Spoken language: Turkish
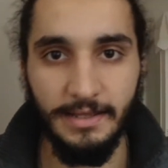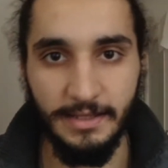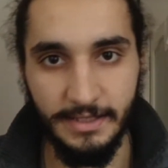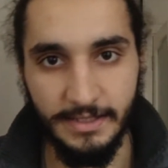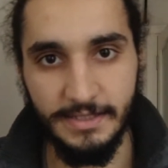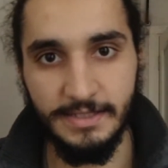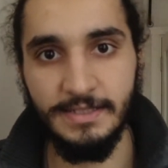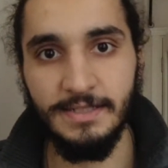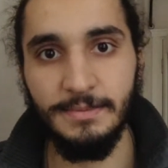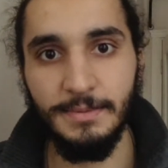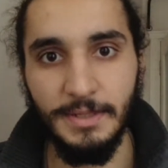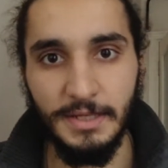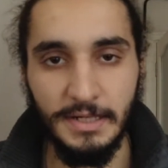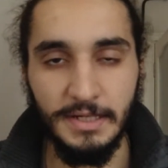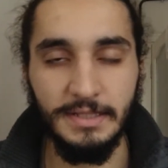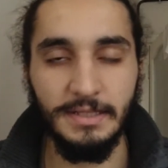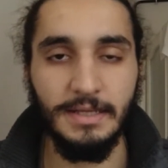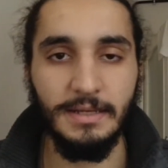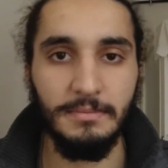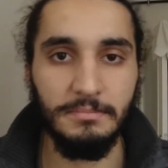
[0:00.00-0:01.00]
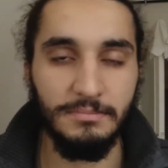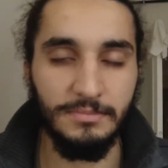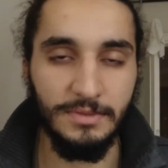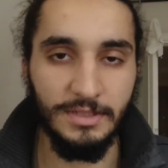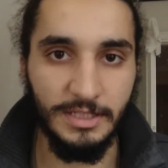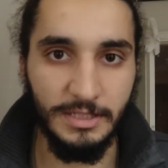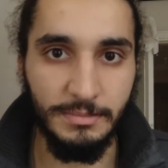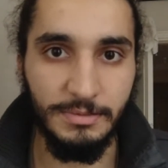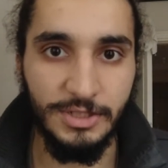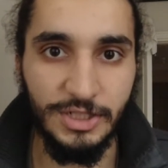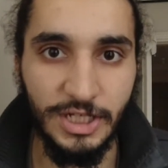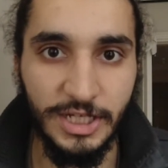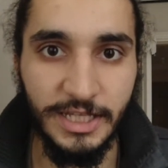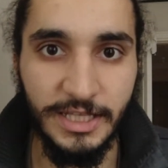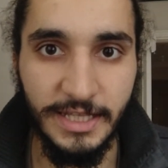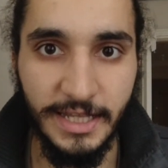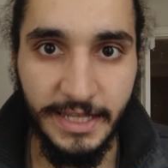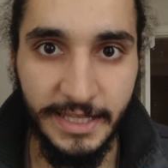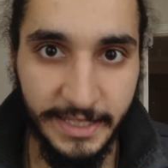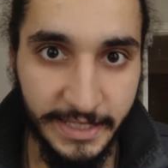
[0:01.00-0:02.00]
ikisi bir arada iyi bir
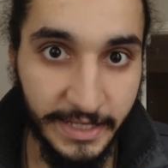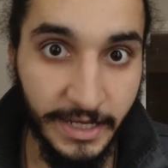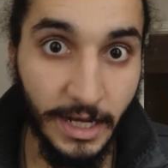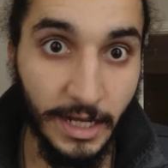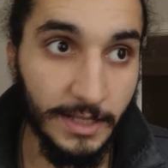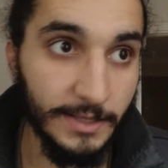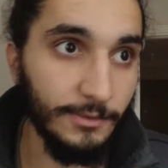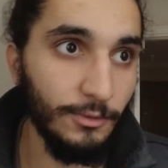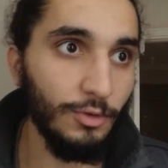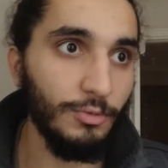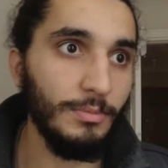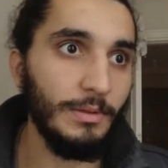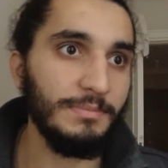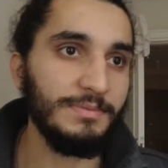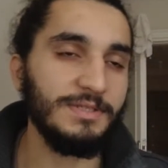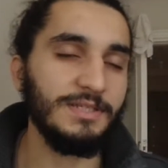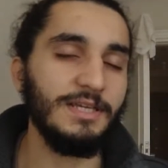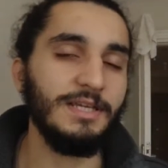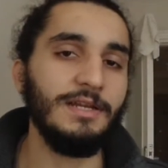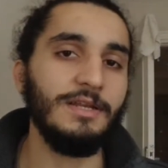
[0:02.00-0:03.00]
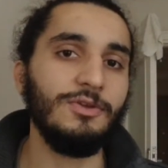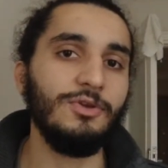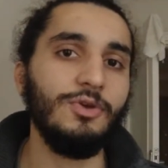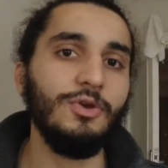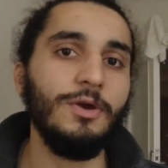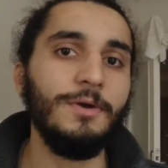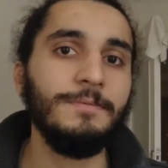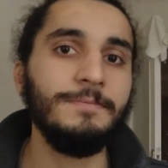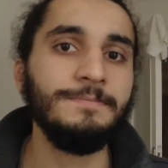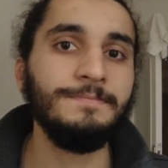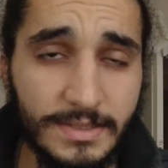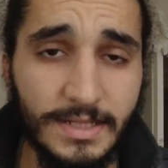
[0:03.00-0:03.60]
şekilde iyi halde olmamız gerekiyor.